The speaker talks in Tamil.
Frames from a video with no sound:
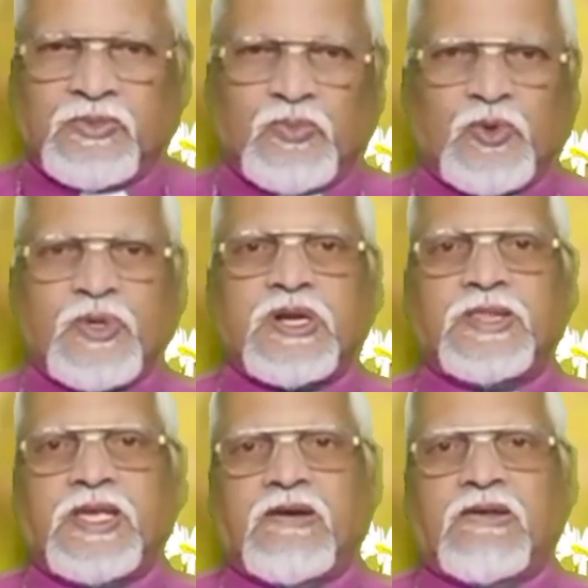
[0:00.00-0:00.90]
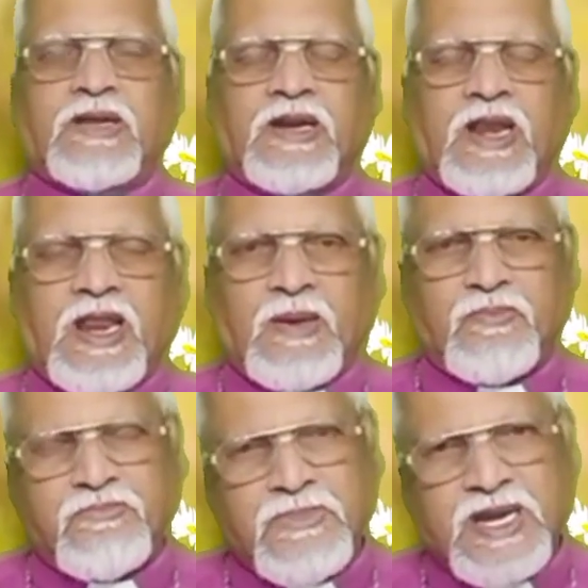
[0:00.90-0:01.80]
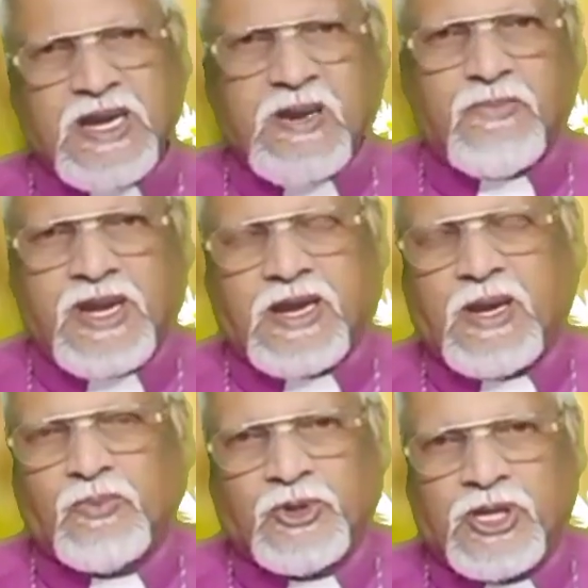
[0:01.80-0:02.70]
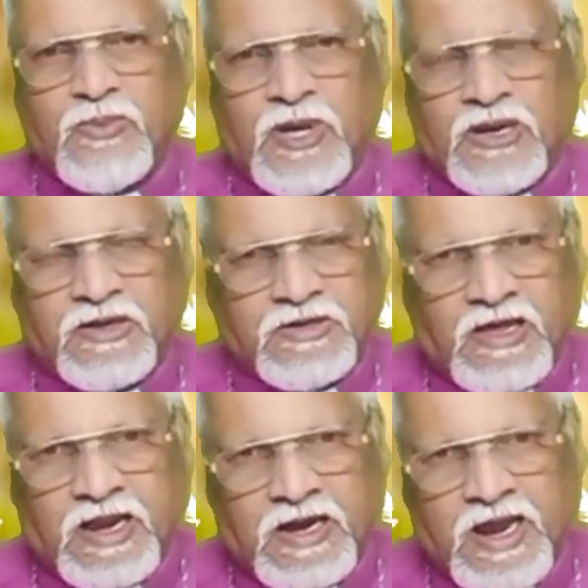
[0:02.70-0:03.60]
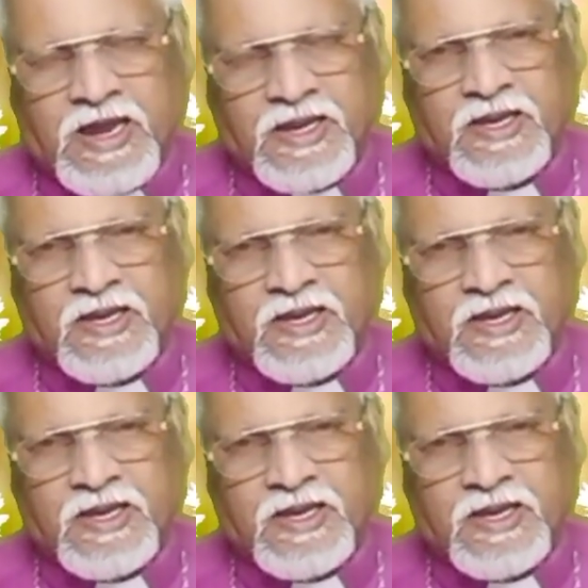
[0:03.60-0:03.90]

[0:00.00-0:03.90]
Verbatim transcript: மூன்று அதிகாரங்களில் மிக மிக முக்கியமான காரியங்களை